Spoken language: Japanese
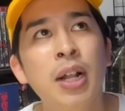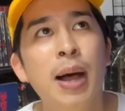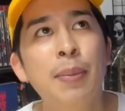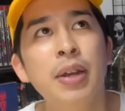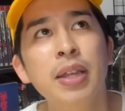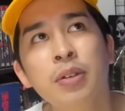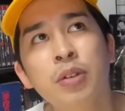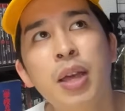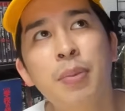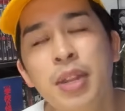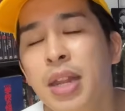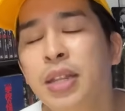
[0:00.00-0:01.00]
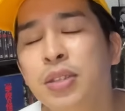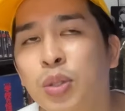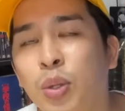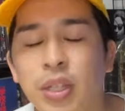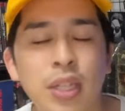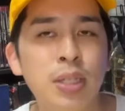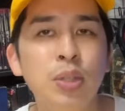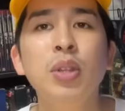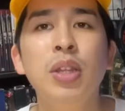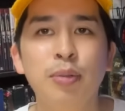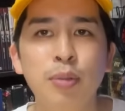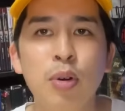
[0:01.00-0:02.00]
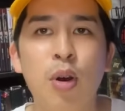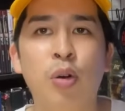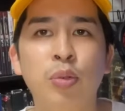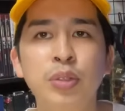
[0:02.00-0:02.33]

あんまり普段見ないんですとかって人でも、